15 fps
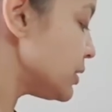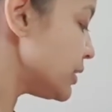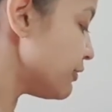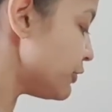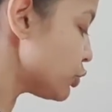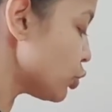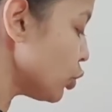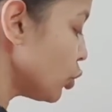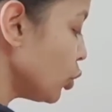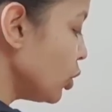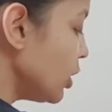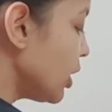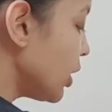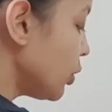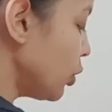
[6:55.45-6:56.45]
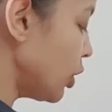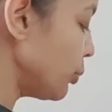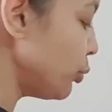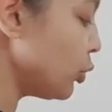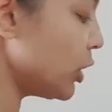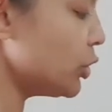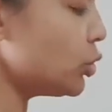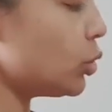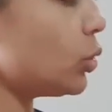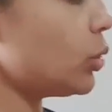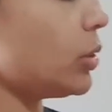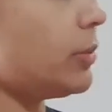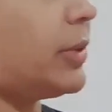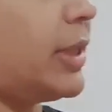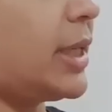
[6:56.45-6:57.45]
सिर्फ इसको रोल करो और पूरा
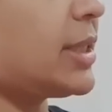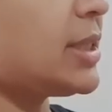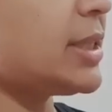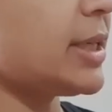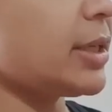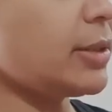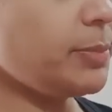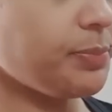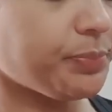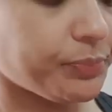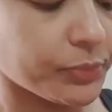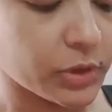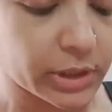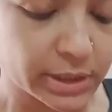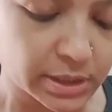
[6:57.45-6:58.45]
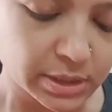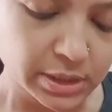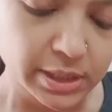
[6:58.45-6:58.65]
जो डस्ट है ना जैसे